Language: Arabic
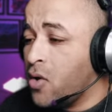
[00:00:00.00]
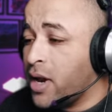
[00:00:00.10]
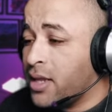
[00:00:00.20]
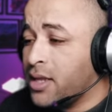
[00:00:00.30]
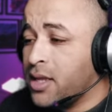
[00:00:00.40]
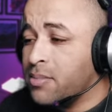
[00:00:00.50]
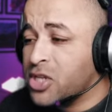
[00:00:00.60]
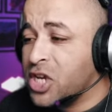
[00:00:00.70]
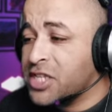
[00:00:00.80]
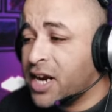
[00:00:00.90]
وراح تتم
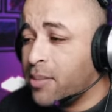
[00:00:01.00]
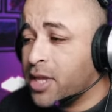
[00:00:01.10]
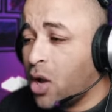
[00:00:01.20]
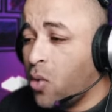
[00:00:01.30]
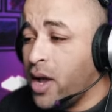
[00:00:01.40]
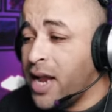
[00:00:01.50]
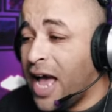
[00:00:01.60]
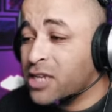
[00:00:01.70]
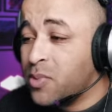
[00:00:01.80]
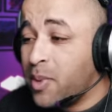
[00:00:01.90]
تجهيز الرابط يا اخوان
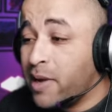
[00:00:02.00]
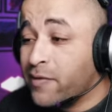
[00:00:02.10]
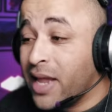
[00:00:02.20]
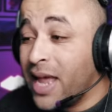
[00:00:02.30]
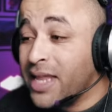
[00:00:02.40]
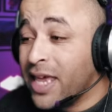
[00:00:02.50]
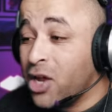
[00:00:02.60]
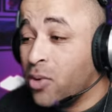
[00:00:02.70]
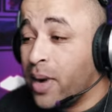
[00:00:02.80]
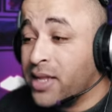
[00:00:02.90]
حجم الملف 3
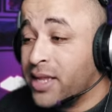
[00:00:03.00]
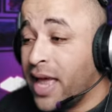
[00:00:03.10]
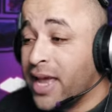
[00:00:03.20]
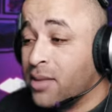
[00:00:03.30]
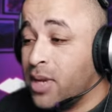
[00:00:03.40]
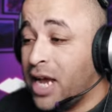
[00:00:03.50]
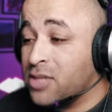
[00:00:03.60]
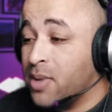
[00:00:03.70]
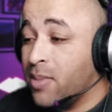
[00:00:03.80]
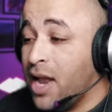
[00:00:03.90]
كيلو بايت تاكد من
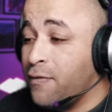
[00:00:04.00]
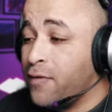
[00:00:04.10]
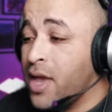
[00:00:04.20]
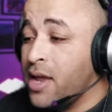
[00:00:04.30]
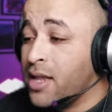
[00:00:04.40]
حجم الملف